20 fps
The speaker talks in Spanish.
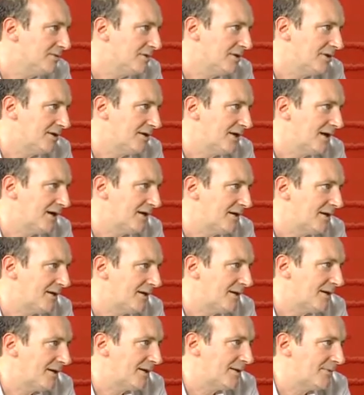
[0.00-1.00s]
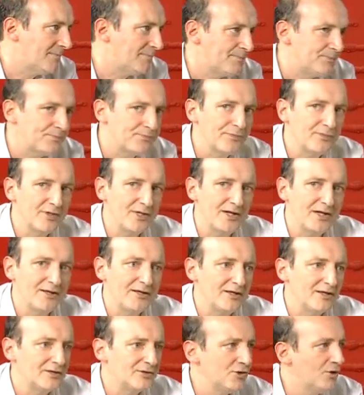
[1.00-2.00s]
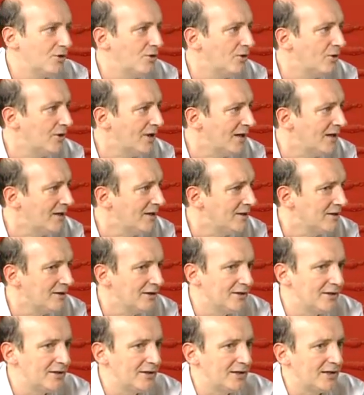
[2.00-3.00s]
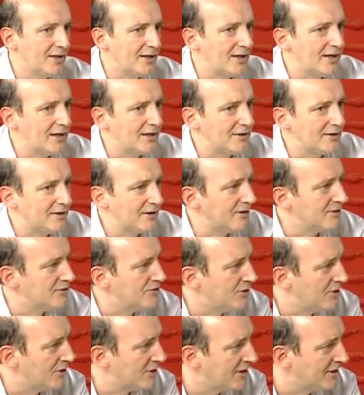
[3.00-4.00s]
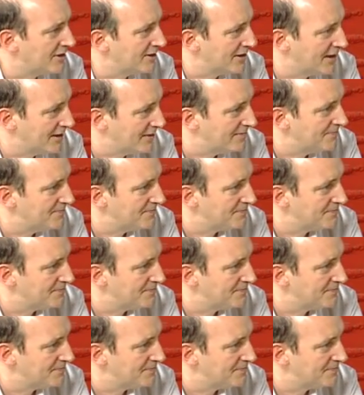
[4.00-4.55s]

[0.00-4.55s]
en el área mm, de la dirección coral y de la dirección orquestal.